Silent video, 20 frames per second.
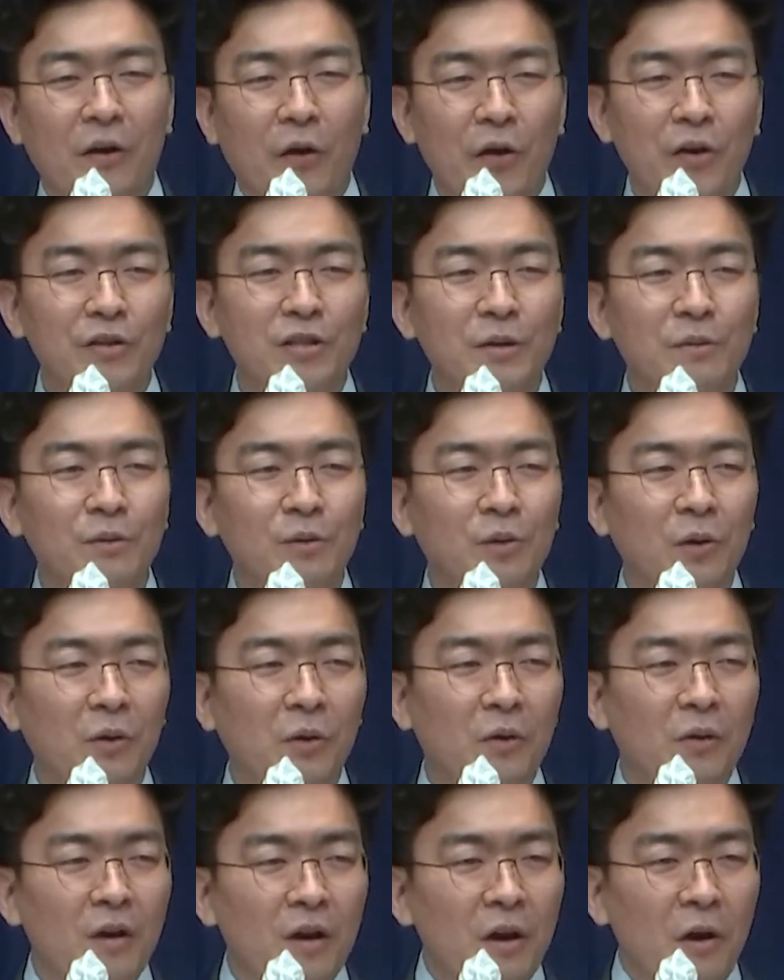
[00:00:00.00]

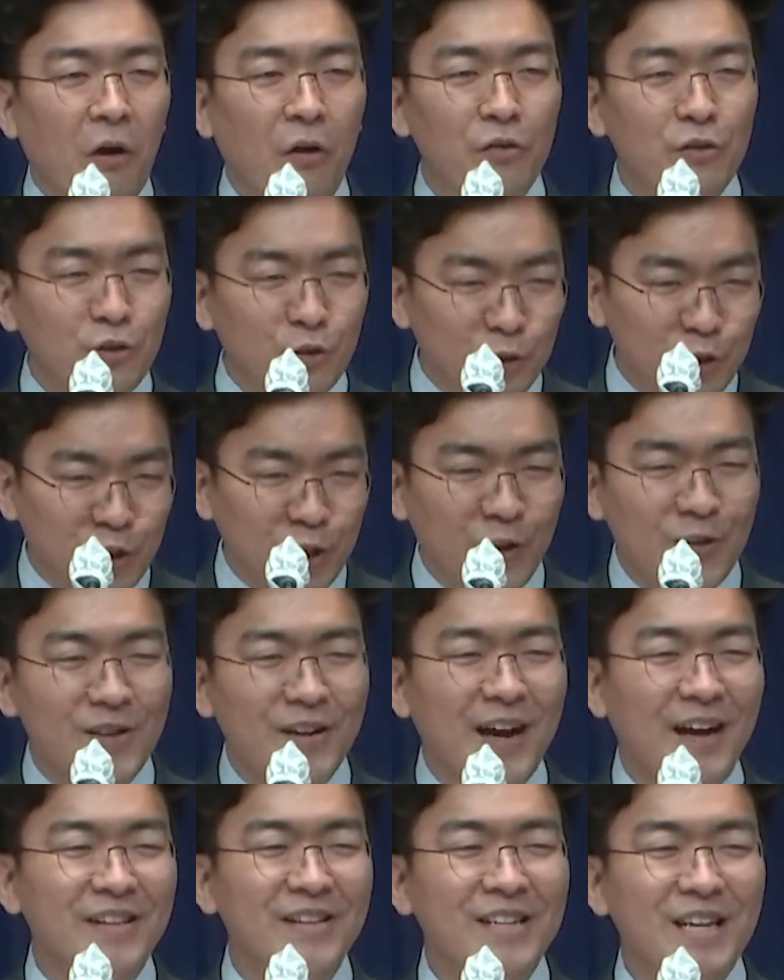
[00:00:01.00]
어려서부터 어느
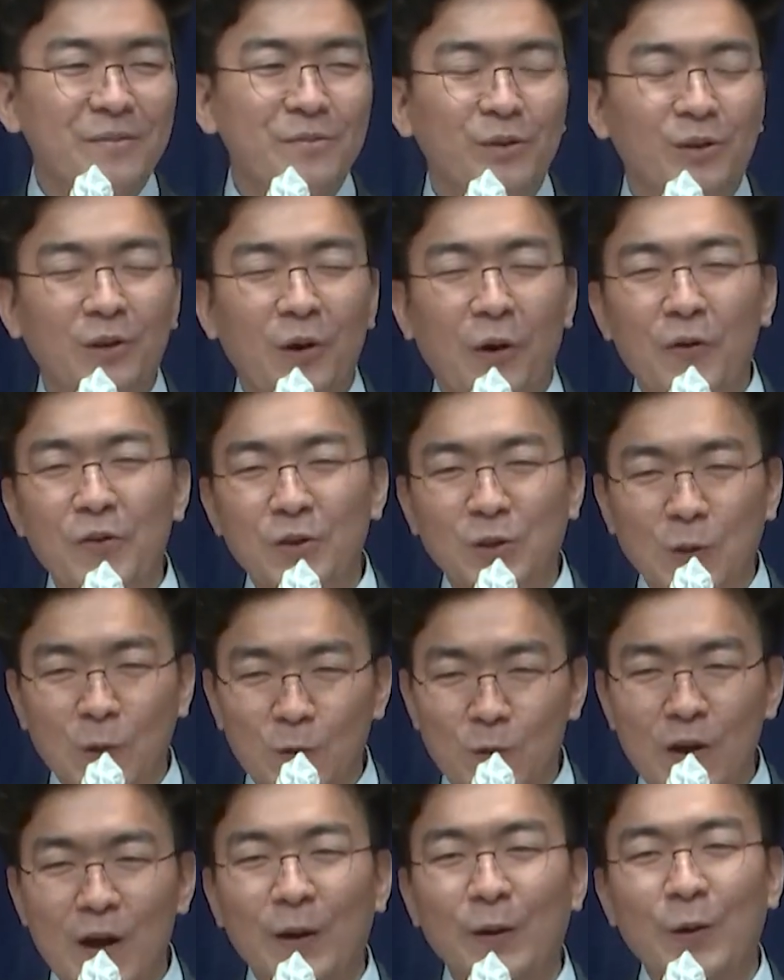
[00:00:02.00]
유치원을 가느냐부터 어느
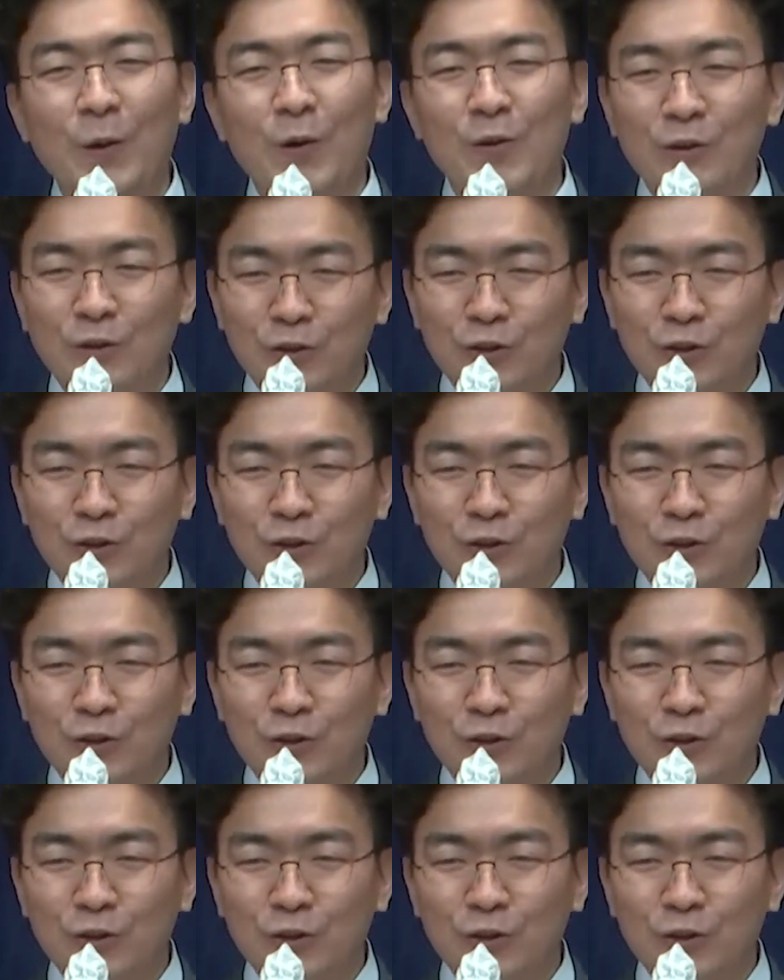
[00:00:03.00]
초등학교, 어느